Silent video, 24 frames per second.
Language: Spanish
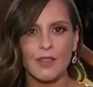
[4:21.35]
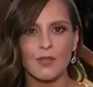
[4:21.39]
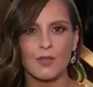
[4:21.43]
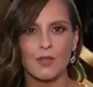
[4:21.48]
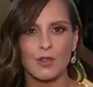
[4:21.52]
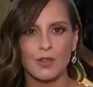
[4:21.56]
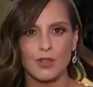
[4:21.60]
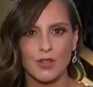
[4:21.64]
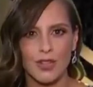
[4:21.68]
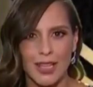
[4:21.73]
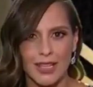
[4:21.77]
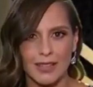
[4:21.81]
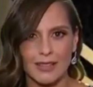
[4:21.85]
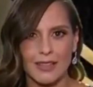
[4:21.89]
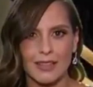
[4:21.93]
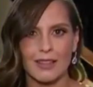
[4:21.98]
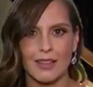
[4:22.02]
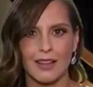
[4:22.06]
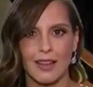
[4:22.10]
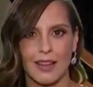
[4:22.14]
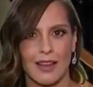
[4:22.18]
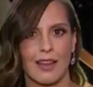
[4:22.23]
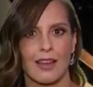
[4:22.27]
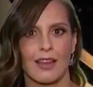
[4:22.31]

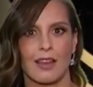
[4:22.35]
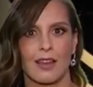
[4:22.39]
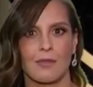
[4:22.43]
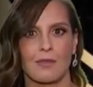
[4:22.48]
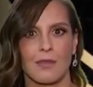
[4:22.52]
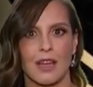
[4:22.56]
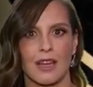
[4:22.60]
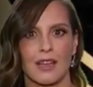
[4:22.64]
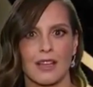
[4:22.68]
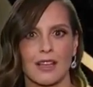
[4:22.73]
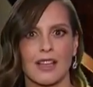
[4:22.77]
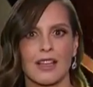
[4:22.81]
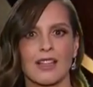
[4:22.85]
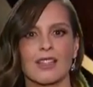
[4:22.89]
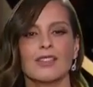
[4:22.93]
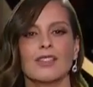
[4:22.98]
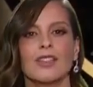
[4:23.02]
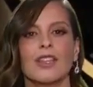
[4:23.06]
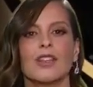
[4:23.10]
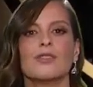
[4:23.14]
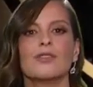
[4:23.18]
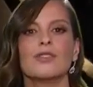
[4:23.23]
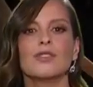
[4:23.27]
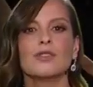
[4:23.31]
influyentes en la academia,
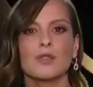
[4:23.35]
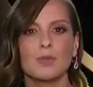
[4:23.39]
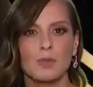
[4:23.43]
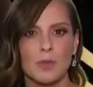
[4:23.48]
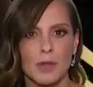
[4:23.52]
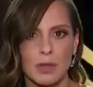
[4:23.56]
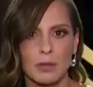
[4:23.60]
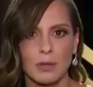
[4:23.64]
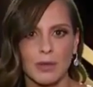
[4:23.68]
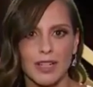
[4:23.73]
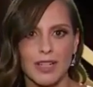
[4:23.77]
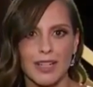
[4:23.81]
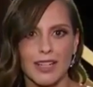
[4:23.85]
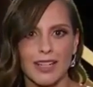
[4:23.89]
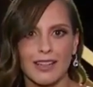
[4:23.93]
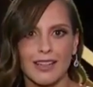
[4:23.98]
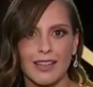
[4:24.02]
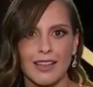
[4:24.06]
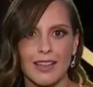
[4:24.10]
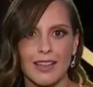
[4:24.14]
Steven Spielberg.